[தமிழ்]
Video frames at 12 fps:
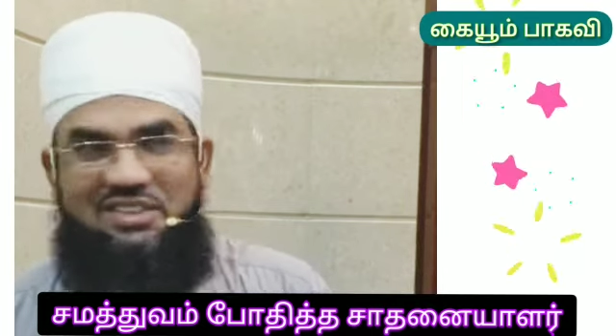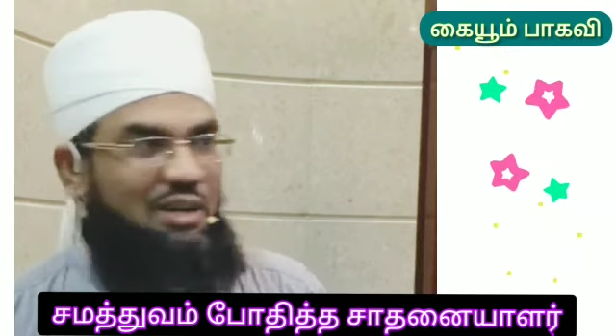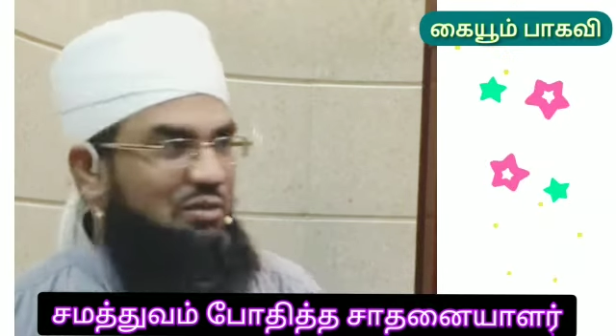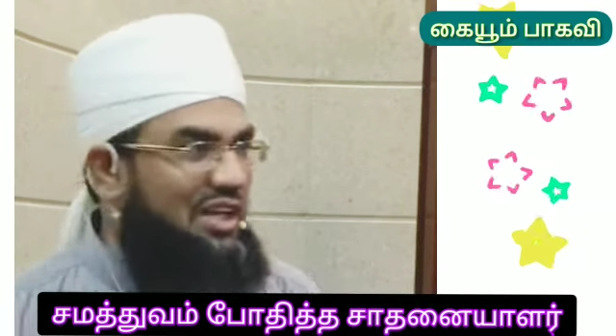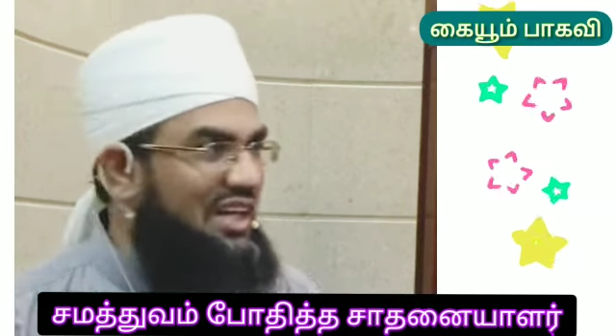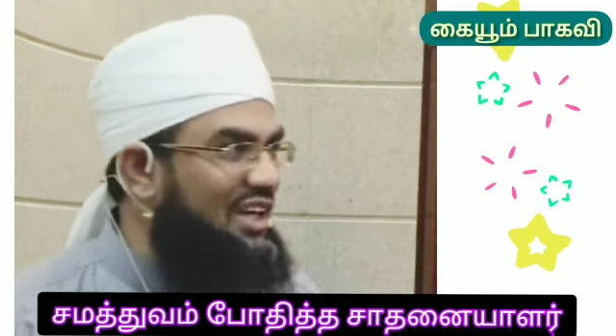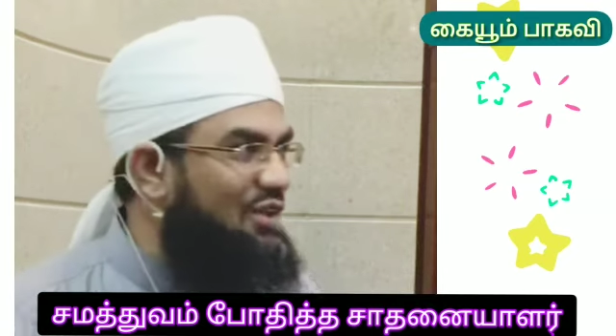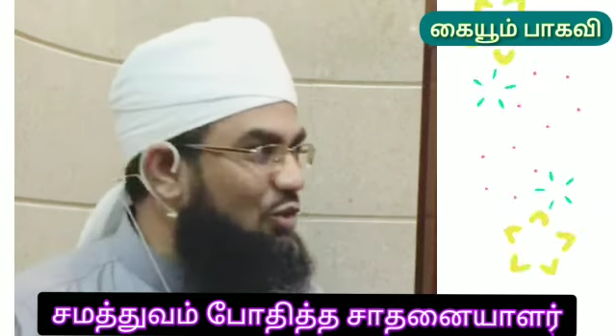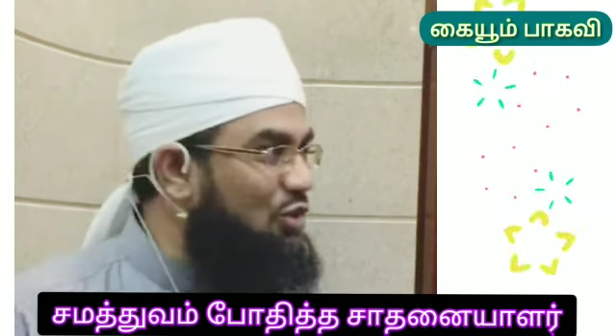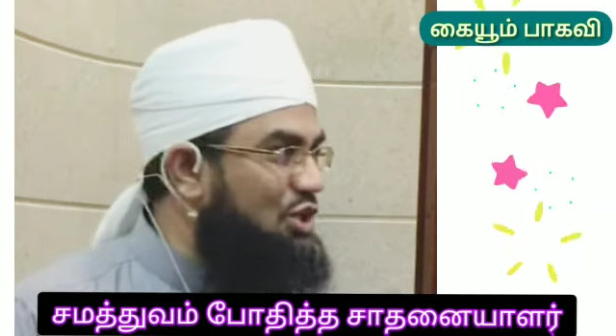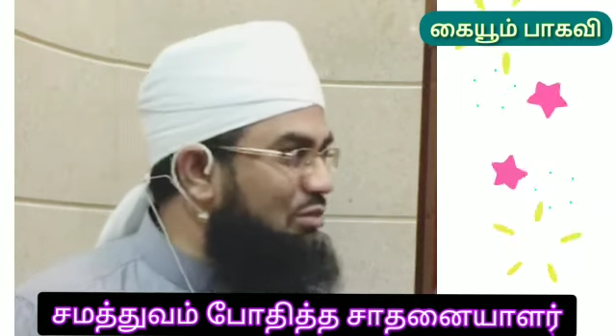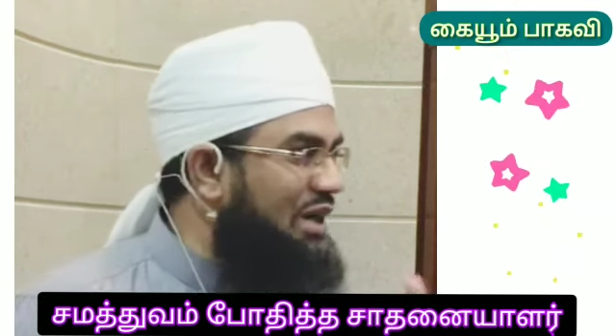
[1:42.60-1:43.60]
எப்படி
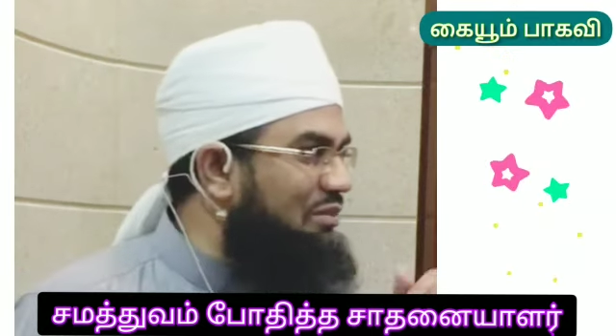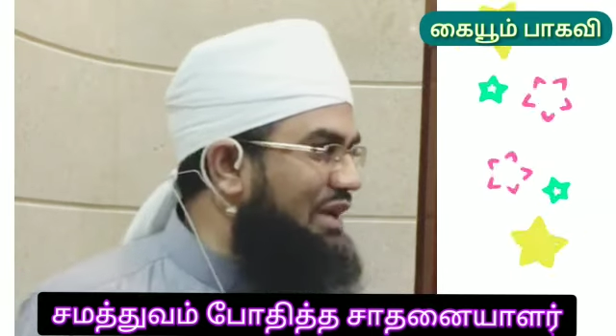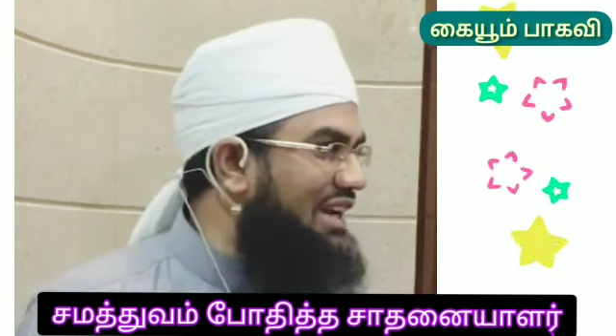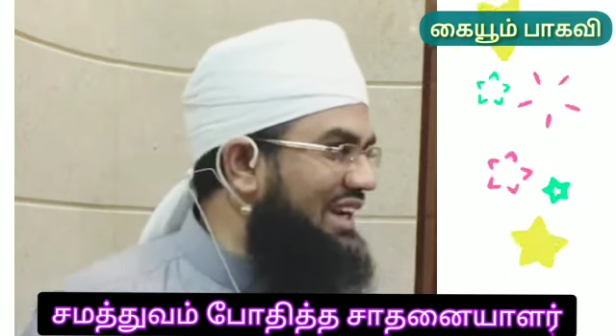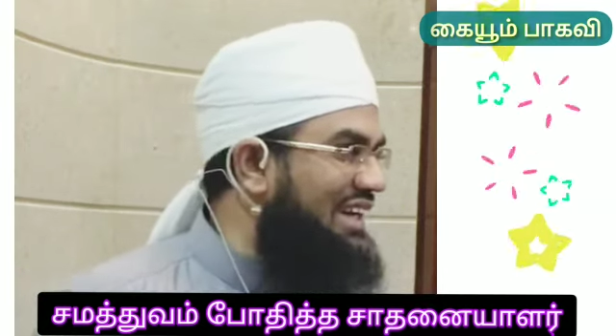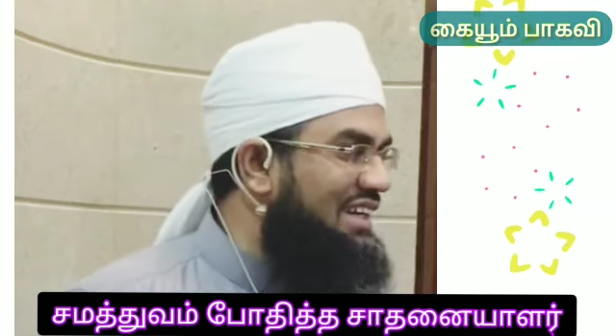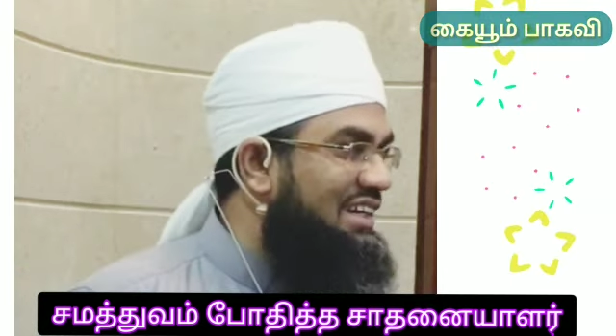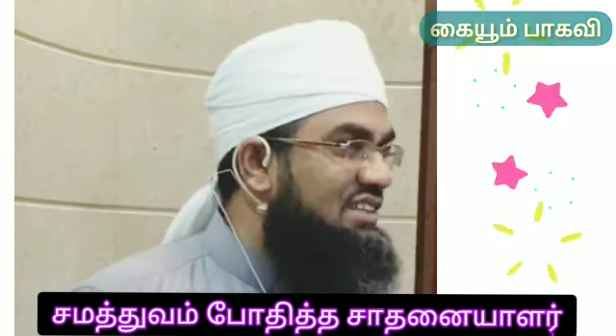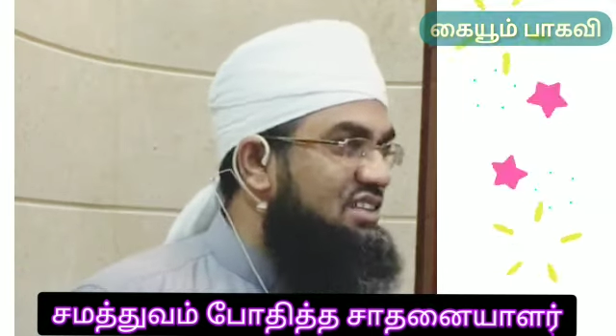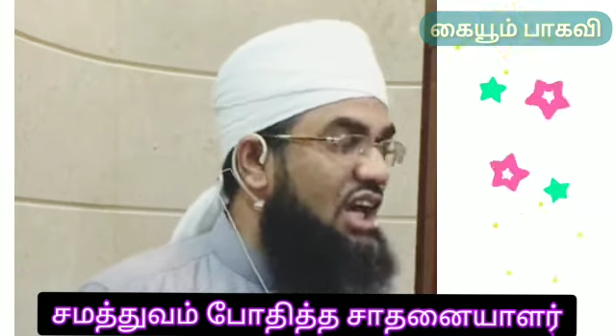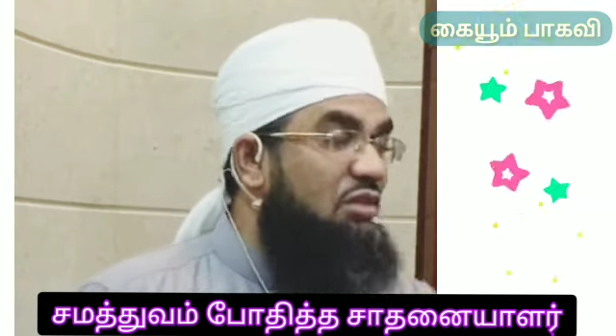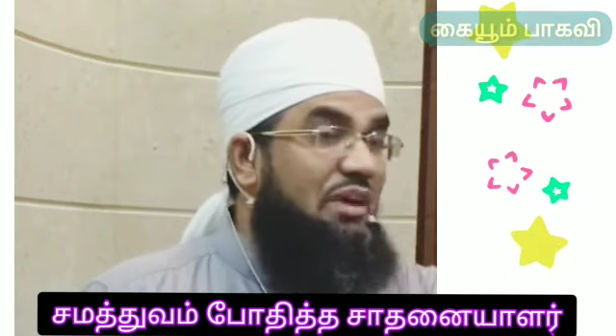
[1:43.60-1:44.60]
ஒற்றுமையை பாருங்க
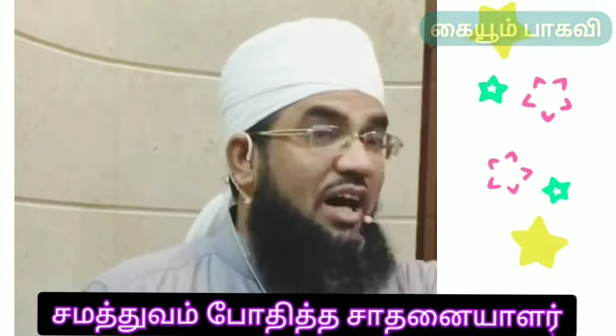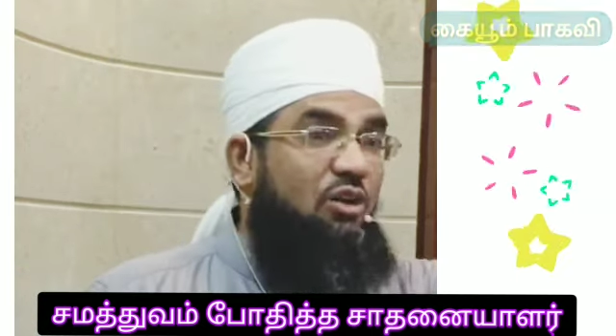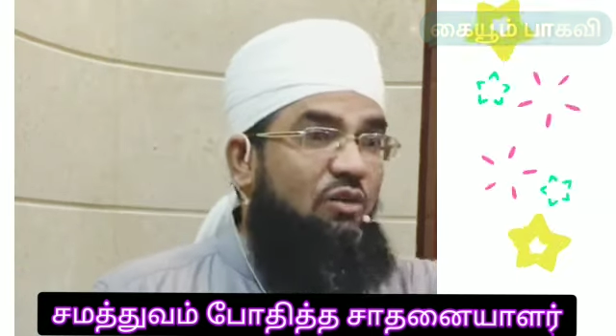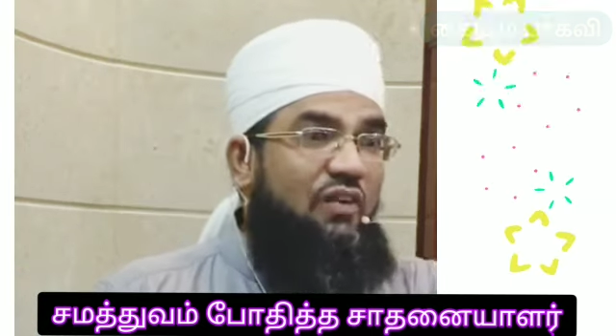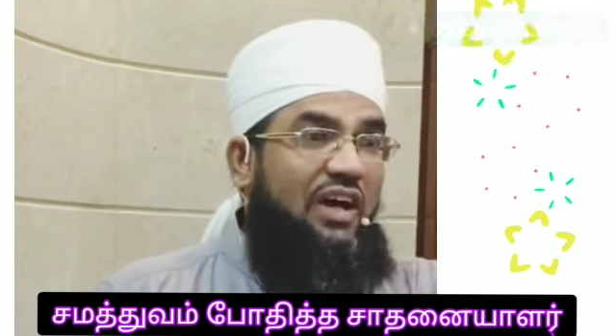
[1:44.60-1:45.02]
சல்மானுல்